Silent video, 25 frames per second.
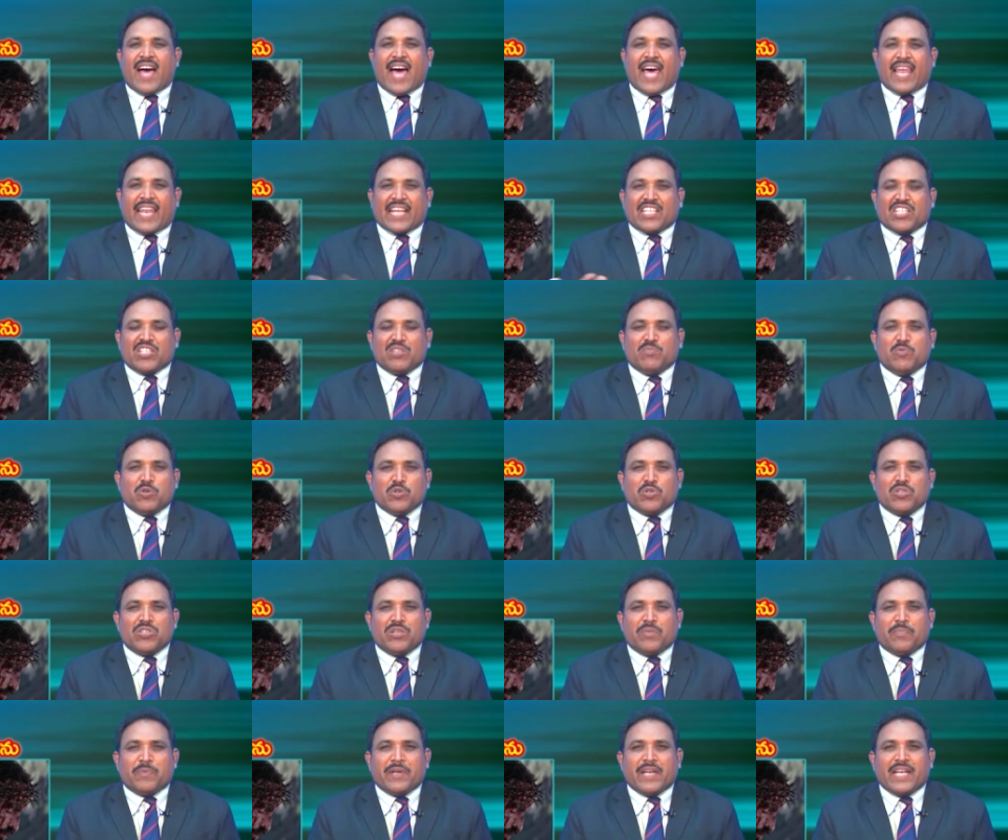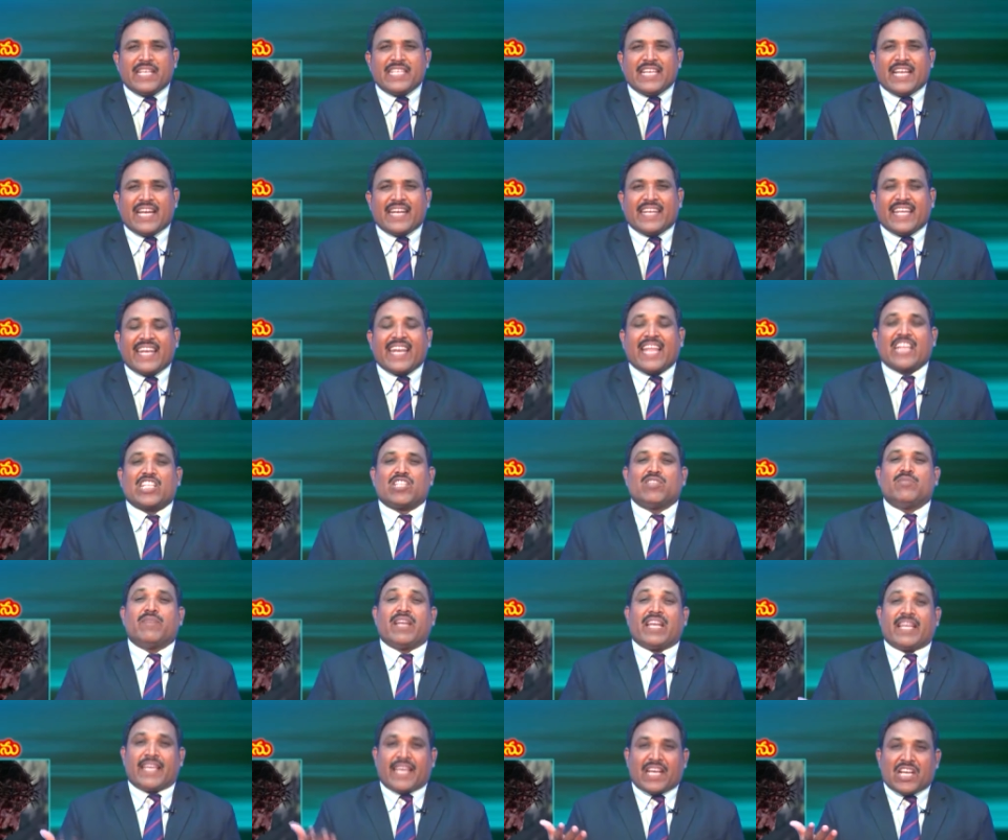ఆ రక్తం పోతున్నప్పుడు ఏం చేయాలంటే
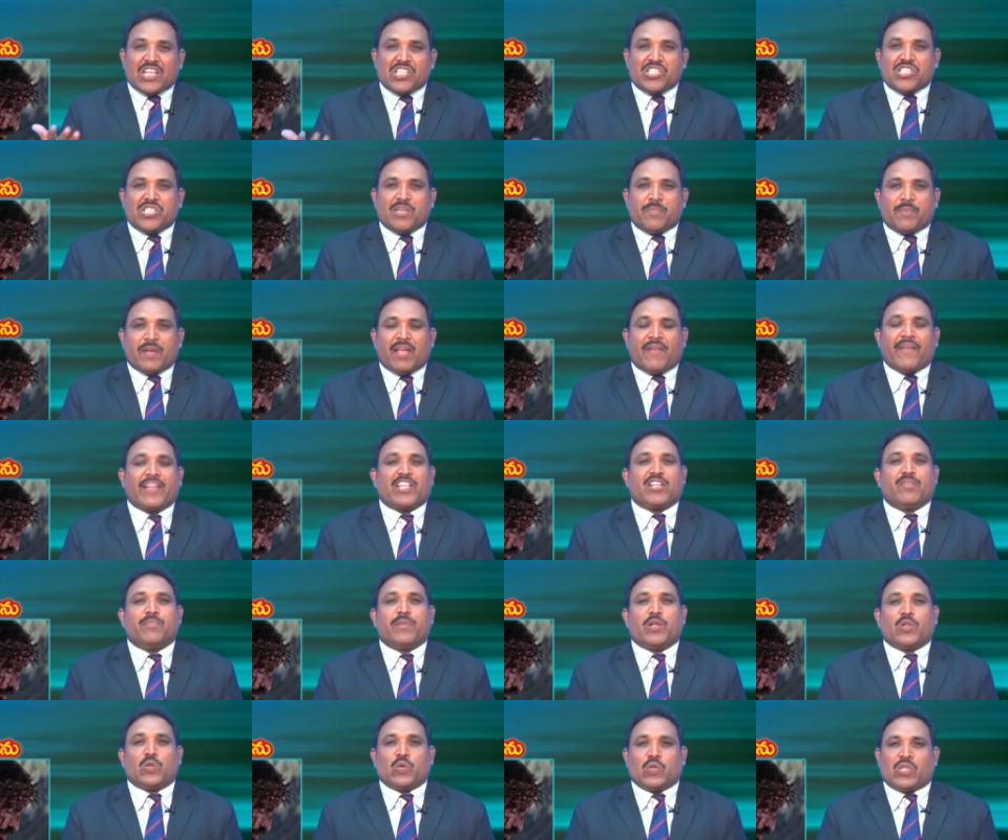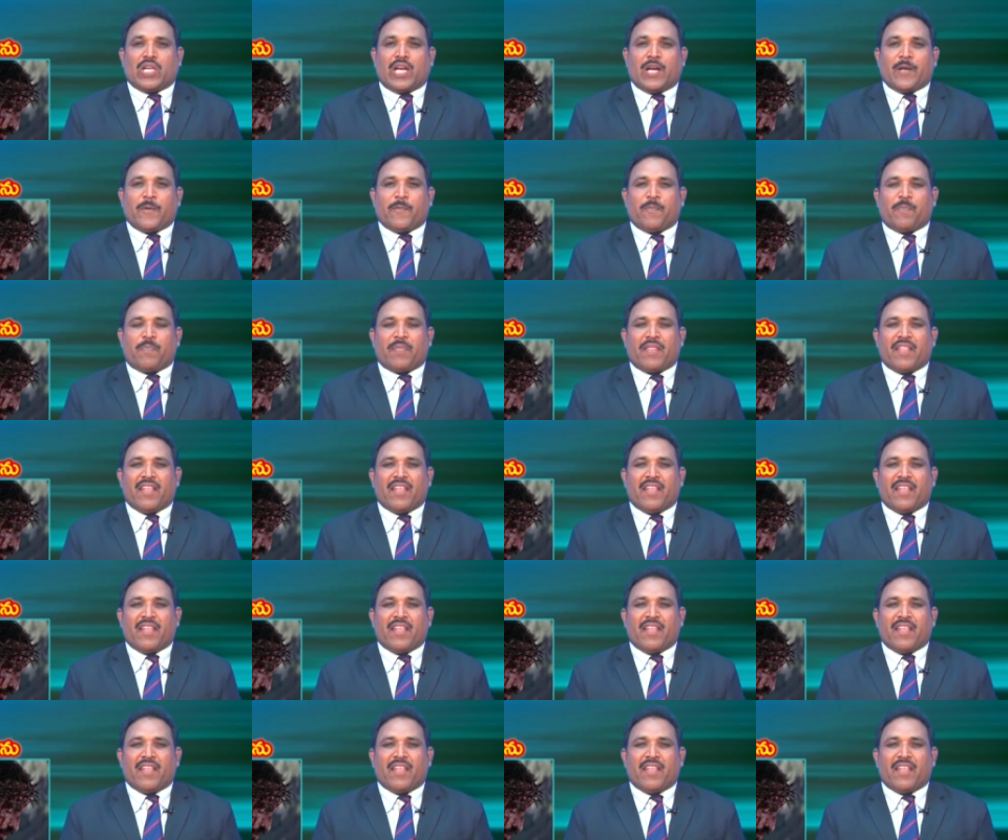రక్తం వల్ల ఎక్కించినప్పుడు ఆ వ్యక్తి బ్రతుకుతాడు